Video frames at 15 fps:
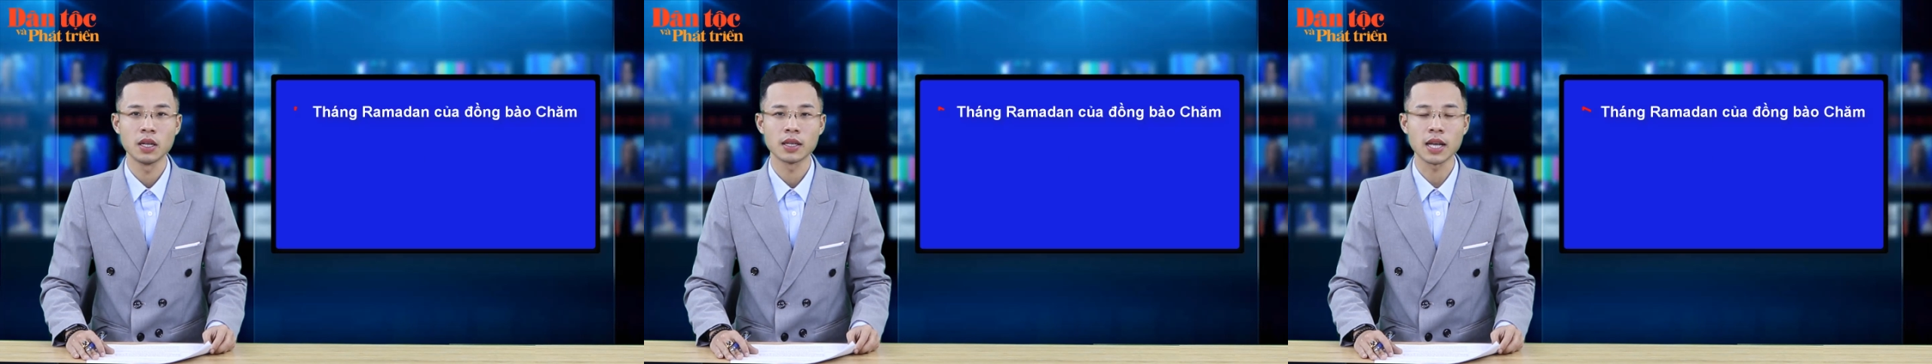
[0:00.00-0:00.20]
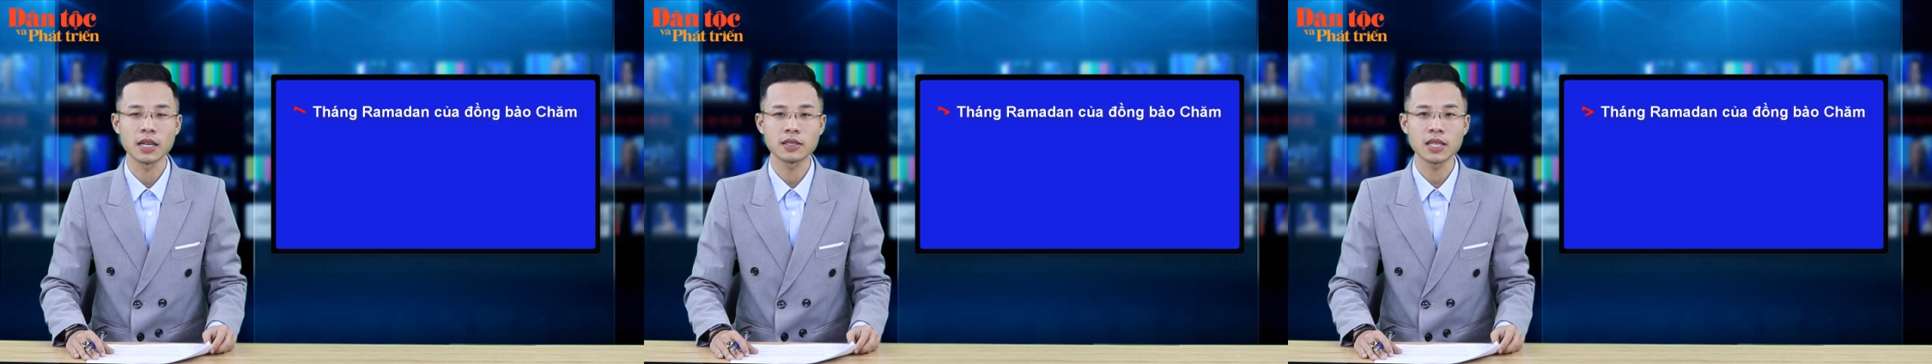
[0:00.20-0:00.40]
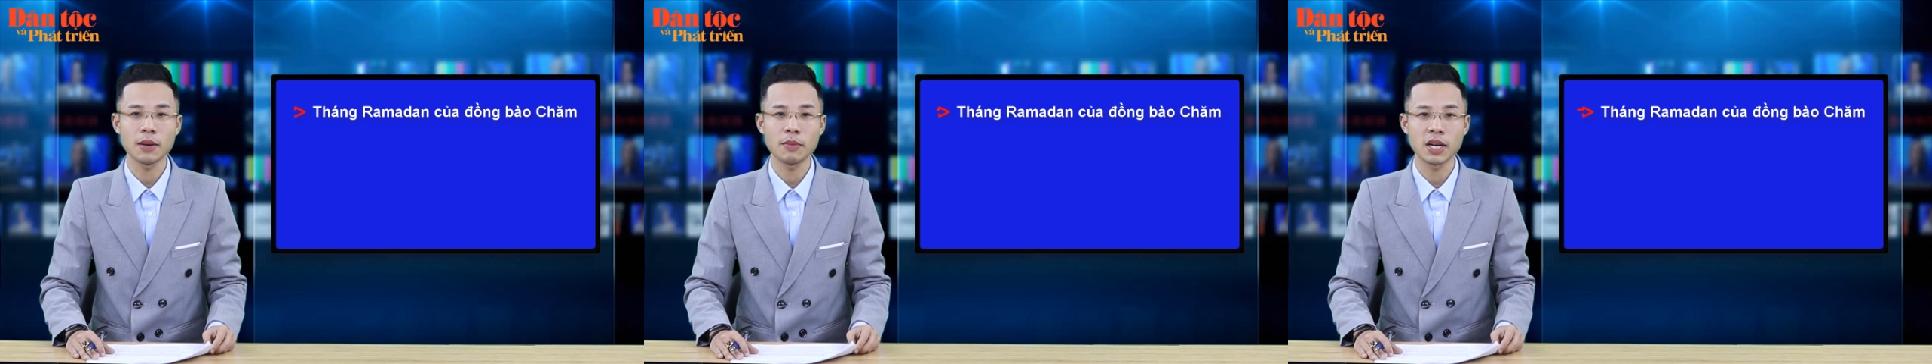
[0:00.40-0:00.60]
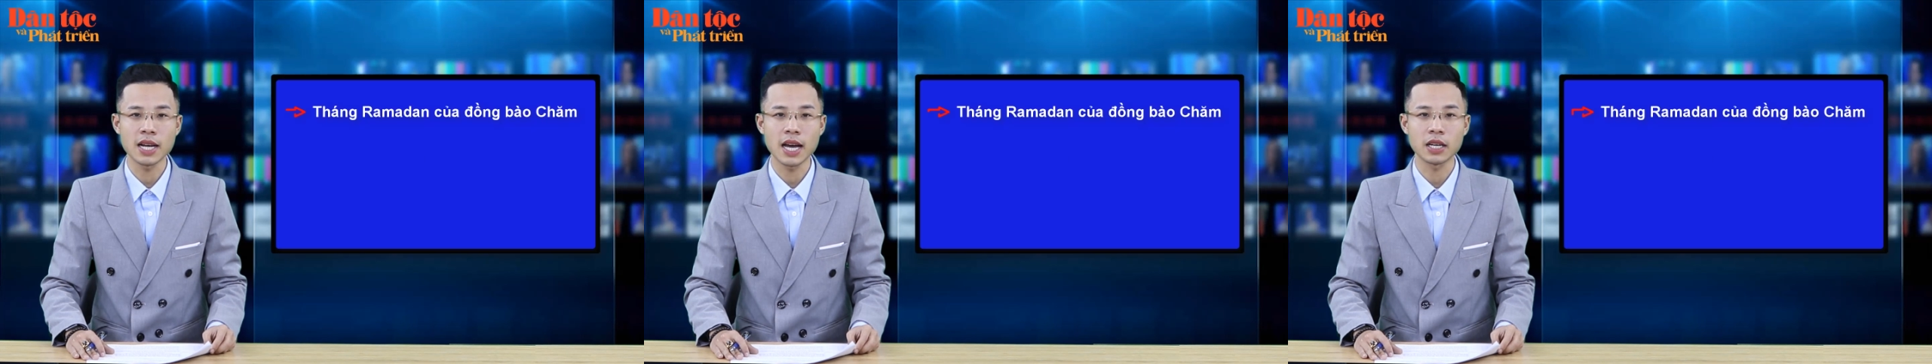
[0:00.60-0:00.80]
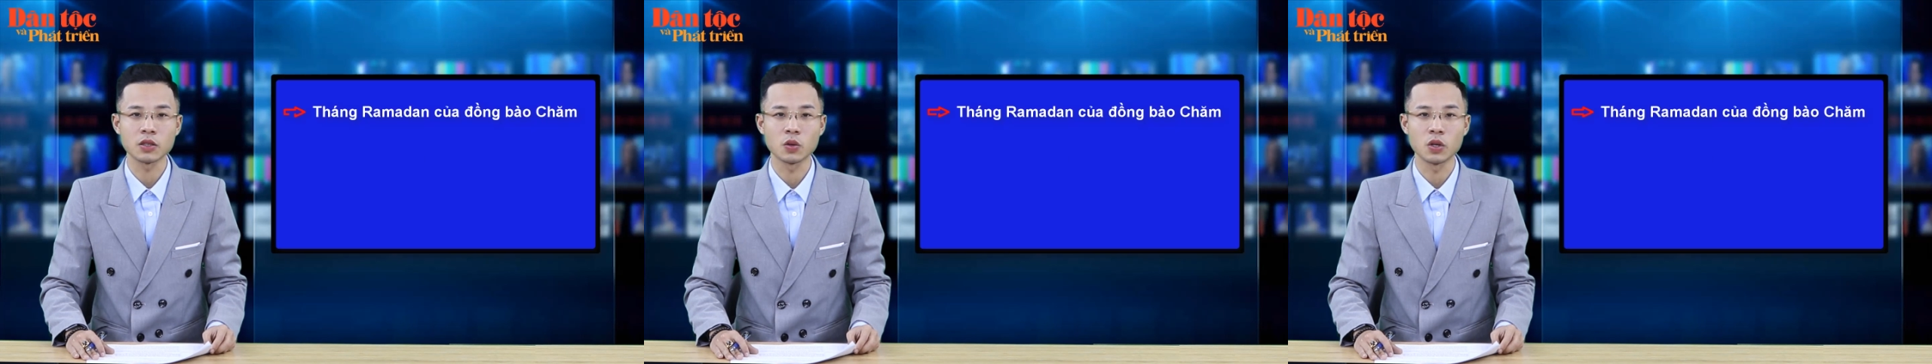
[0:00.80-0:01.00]
Tháng
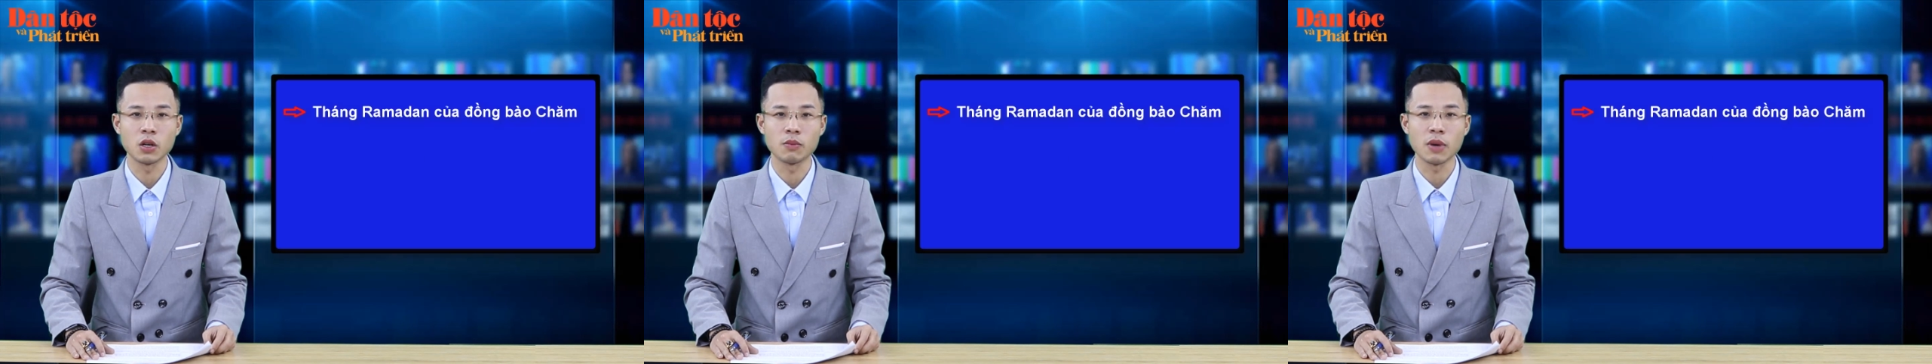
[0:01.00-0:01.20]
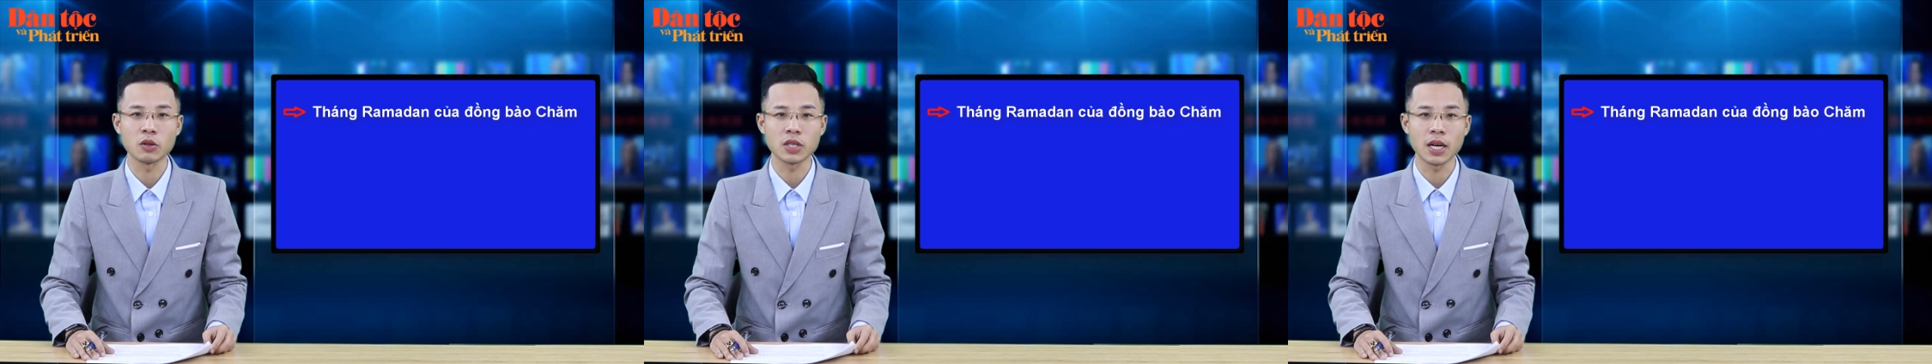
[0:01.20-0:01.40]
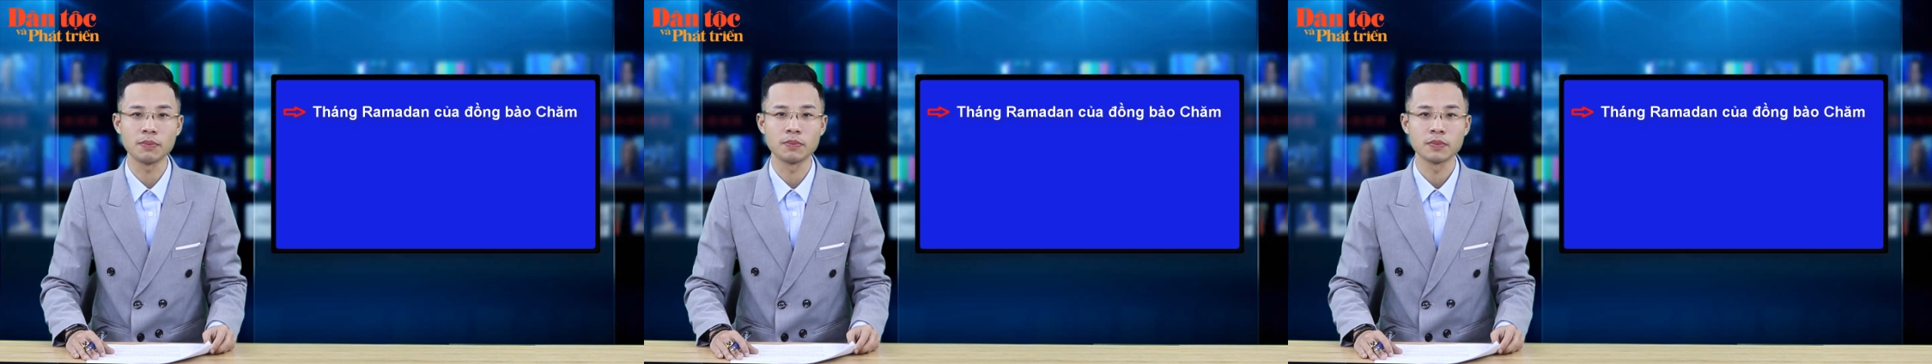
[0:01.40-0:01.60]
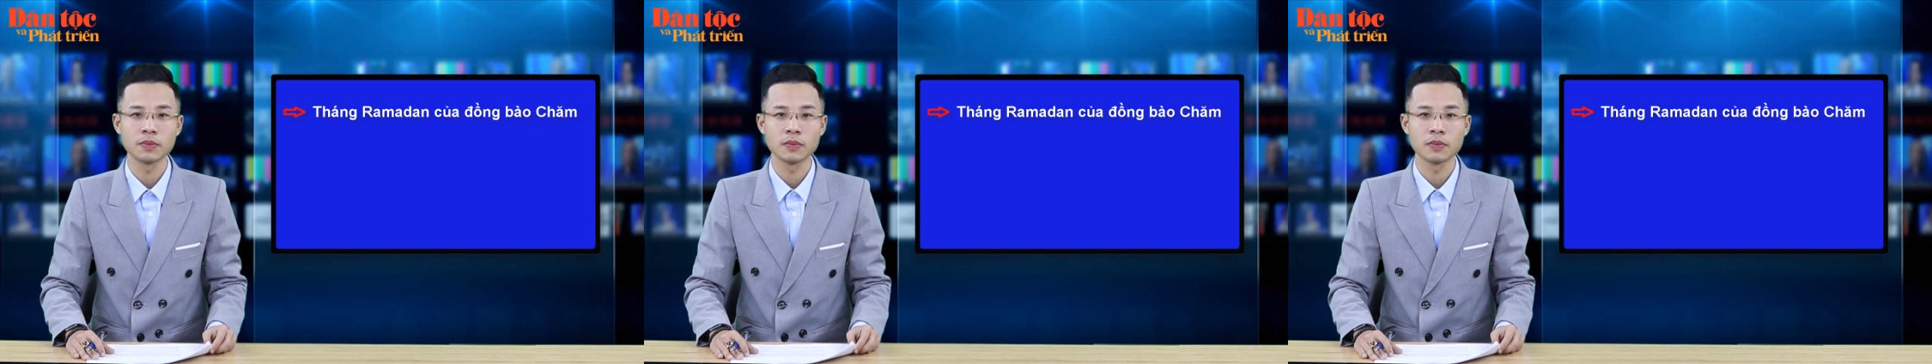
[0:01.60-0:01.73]
Ramadan của đồng bào Trăm.